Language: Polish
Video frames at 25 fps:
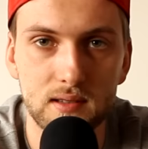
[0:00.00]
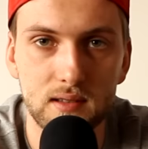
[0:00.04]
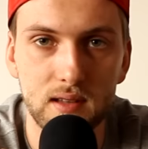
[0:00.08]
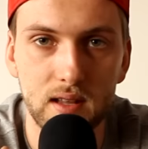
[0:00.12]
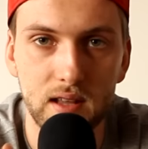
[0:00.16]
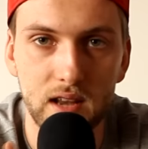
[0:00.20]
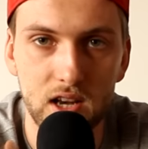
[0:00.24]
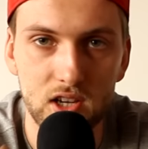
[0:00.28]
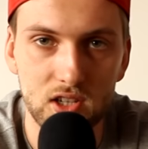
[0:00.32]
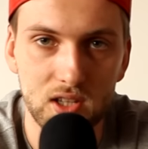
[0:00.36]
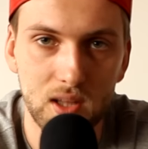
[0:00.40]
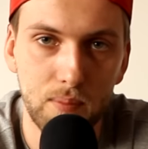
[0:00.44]

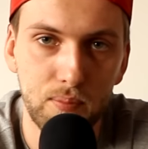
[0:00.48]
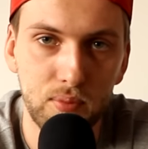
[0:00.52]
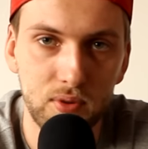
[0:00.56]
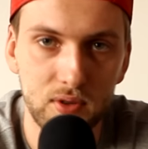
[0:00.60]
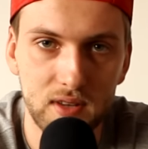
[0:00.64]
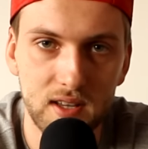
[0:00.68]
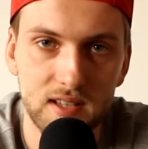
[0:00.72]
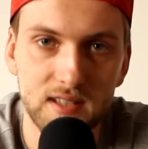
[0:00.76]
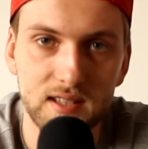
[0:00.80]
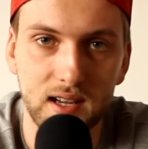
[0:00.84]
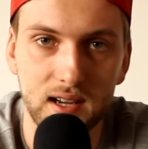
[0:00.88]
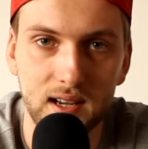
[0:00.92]
reszta
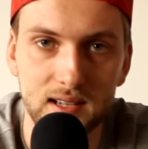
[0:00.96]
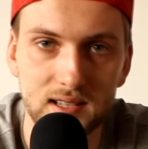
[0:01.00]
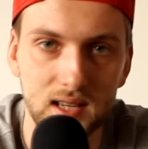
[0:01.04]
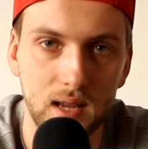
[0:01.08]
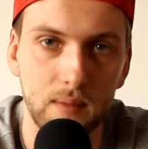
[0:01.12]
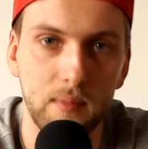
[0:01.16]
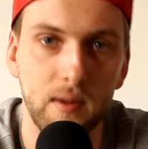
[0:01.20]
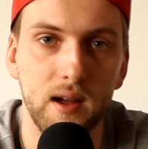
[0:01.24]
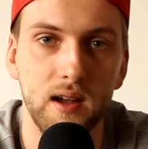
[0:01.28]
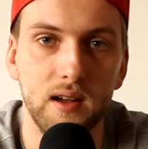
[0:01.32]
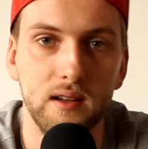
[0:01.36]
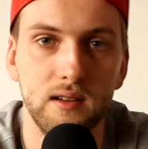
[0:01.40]
płyty jest taka
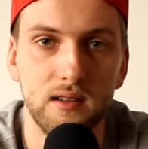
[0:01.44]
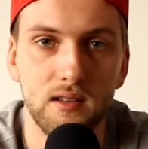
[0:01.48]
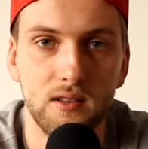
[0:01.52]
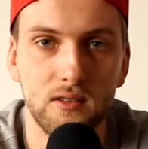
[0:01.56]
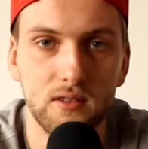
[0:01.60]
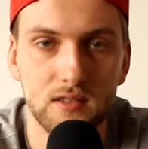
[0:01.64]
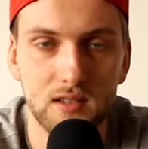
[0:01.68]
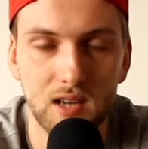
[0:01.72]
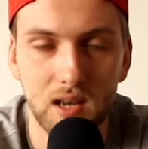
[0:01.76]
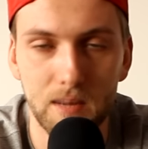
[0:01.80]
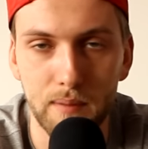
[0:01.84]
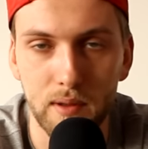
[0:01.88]
sama i to
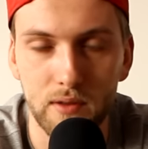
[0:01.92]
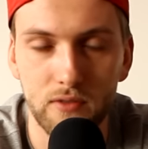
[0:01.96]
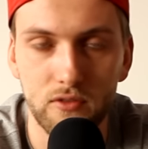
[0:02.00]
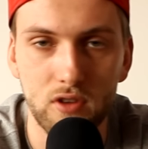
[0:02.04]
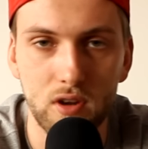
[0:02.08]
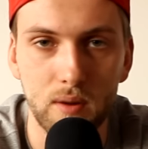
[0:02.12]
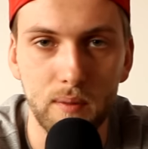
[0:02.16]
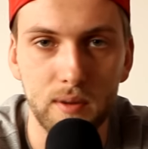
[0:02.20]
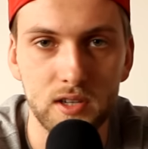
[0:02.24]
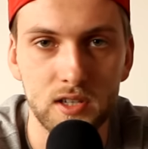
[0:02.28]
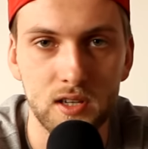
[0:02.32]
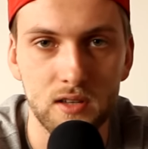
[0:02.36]
jest klimat, w
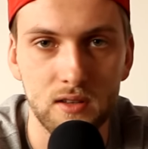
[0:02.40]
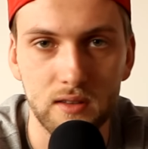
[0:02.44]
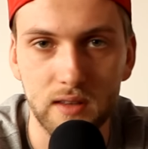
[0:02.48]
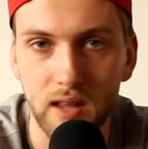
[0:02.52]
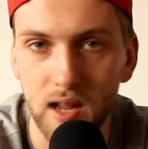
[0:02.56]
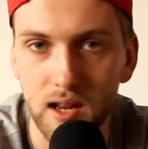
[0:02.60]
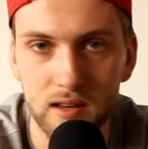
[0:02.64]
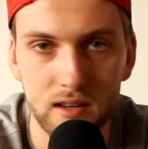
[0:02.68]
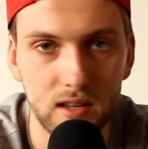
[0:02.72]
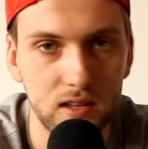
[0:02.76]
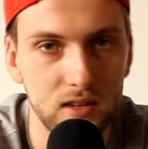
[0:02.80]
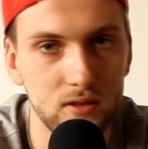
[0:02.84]
którym ja się
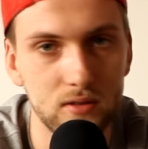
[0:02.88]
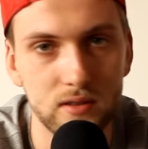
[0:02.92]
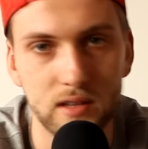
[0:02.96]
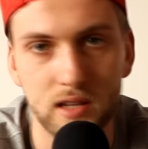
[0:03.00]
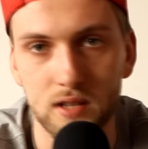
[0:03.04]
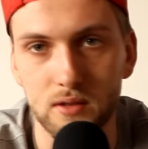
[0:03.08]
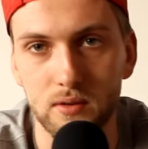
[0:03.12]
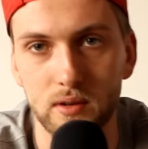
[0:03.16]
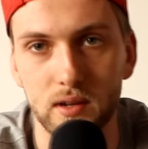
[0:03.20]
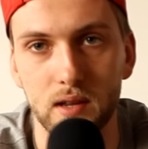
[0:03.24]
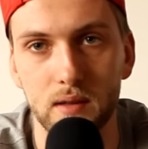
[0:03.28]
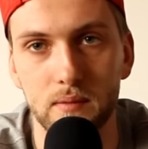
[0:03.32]
totalnie nie
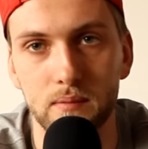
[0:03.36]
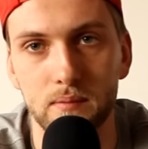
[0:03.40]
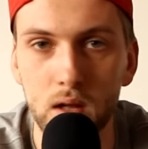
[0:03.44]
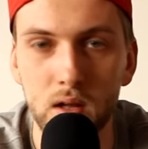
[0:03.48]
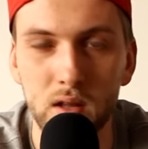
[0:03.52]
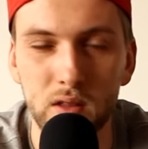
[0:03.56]
odnajduję.